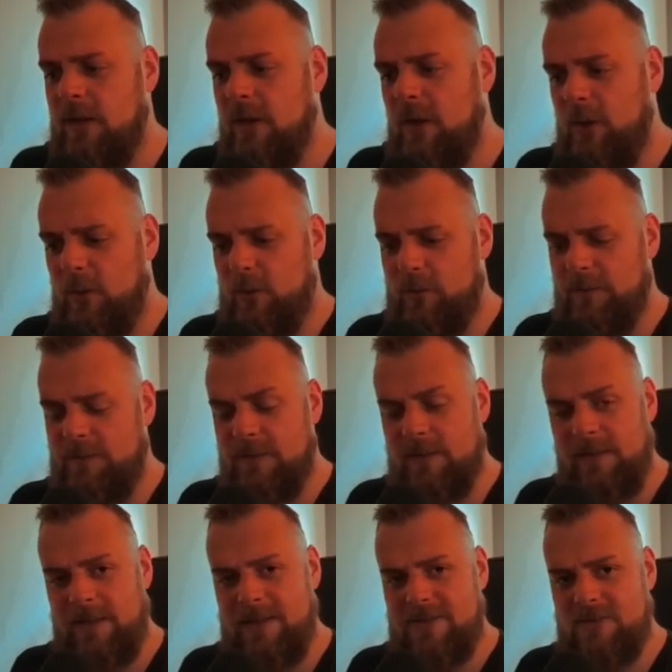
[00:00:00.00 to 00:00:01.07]
Und
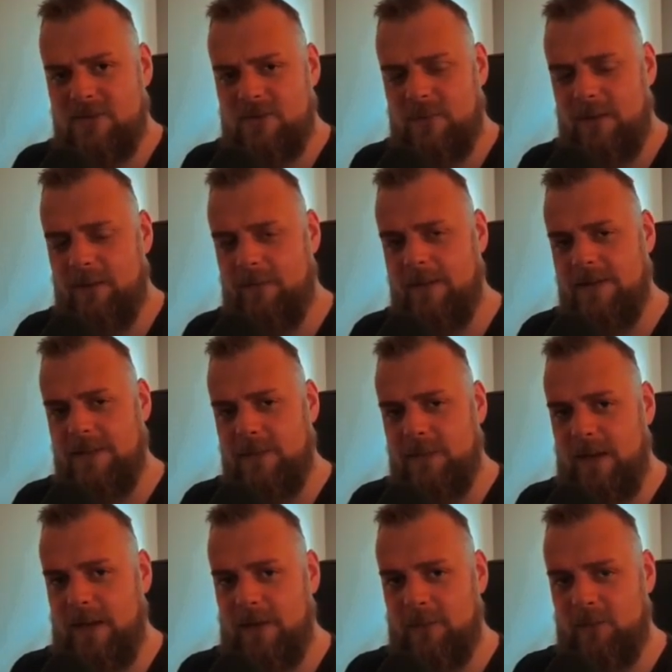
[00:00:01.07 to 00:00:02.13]
lasst uns mal
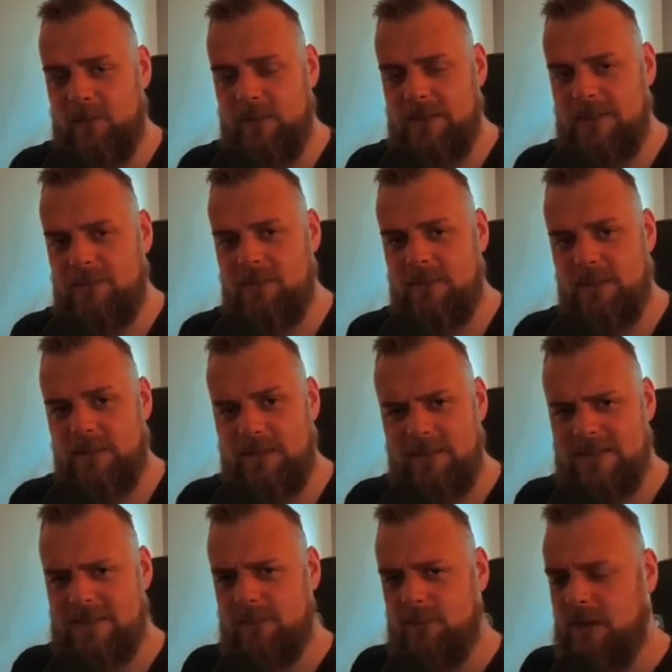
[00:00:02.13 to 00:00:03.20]
weitermachen mit dem
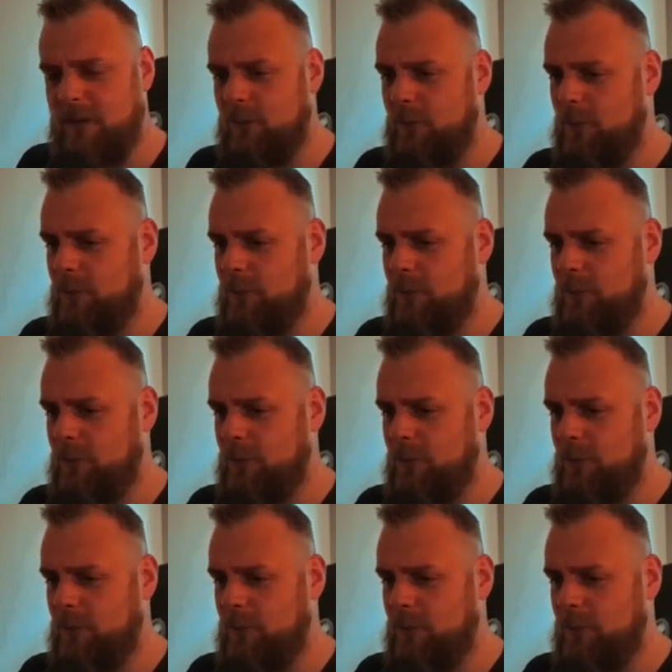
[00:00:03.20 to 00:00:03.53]
nächsten Makro.